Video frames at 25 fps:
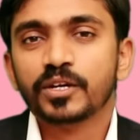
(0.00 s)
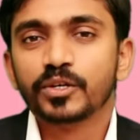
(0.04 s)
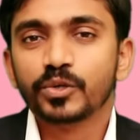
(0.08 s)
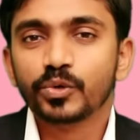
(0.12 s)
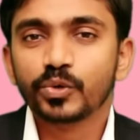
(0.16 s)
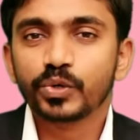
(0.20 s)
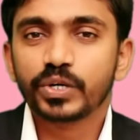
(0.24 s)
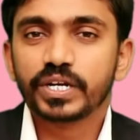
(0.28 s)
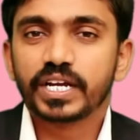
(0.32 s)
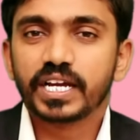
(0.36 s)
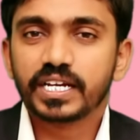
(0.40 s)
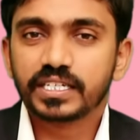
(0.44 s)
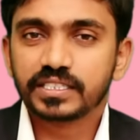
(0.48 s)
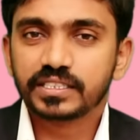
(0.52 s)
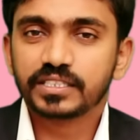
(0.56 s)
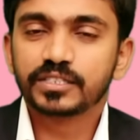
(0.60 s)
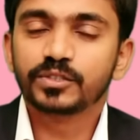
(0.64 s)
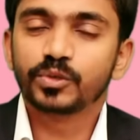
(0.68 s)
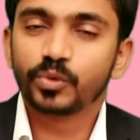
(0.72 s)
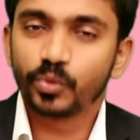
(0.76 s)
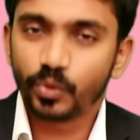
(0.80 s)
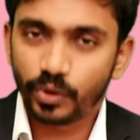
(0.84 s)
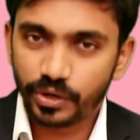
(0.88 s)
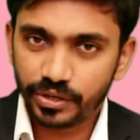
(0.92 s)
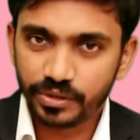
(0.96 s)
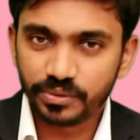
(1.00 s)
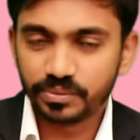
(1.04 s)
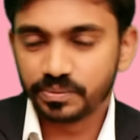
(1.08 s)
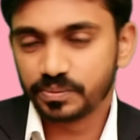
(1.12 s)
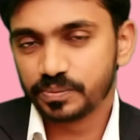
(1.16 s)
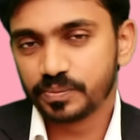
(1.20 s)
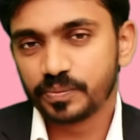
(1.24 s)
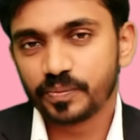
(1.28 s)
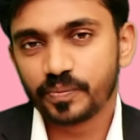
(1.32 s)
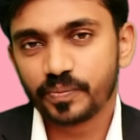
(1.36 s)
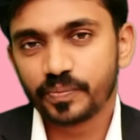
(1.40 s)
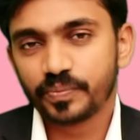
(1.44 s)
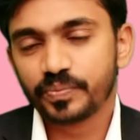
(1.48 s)
யூரிக் ஆசிட் குறையும்
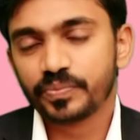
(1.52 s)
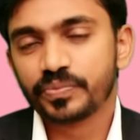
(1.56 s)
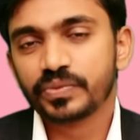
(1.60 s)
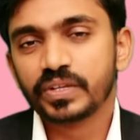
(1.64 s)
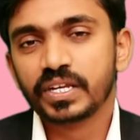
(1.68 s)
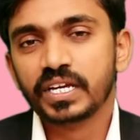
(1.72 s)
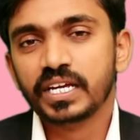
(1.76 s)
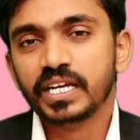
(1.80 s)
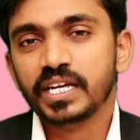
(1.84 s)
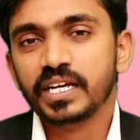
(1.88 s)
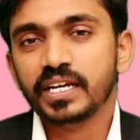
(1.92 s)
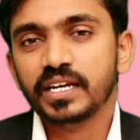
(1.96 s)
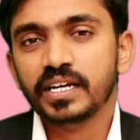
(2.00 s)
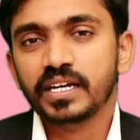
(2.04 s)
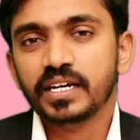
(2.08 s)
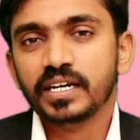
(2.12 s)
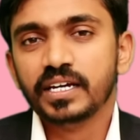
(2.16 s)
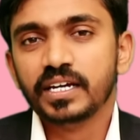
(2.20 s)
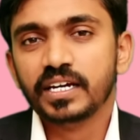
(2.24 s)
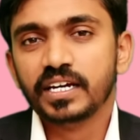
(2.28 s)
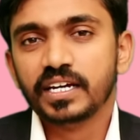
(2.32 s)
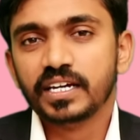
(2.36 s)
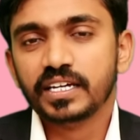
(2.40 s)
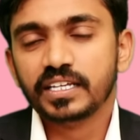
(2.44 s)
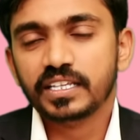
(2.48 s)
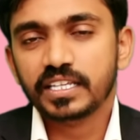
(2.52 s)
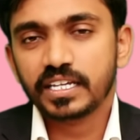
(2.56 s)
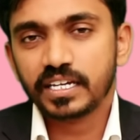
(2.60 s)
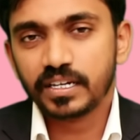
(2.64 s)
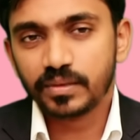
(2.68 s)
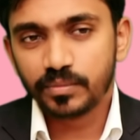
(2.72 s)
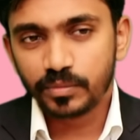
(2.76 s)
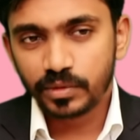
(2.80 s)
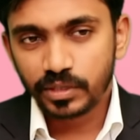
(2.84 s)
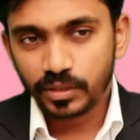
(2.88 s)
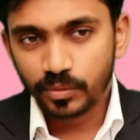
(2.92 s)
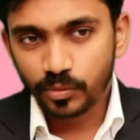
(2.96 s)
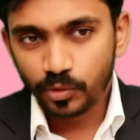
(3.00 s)
இந்த
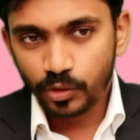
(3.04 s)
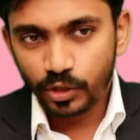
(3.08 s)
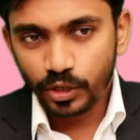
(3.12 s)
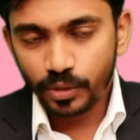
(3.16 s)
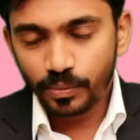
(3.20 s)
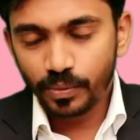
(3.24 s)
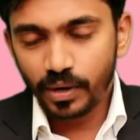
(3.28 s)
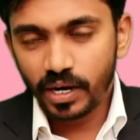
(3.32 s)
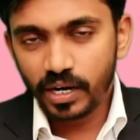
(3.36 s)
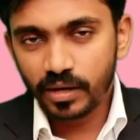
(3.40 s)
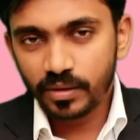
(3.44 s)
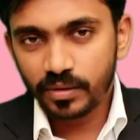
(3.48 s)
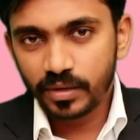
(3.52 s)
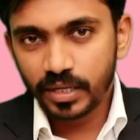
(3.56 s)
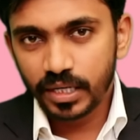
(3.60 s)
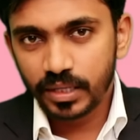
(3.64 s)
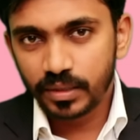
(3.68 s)
இந்த முக்கியமான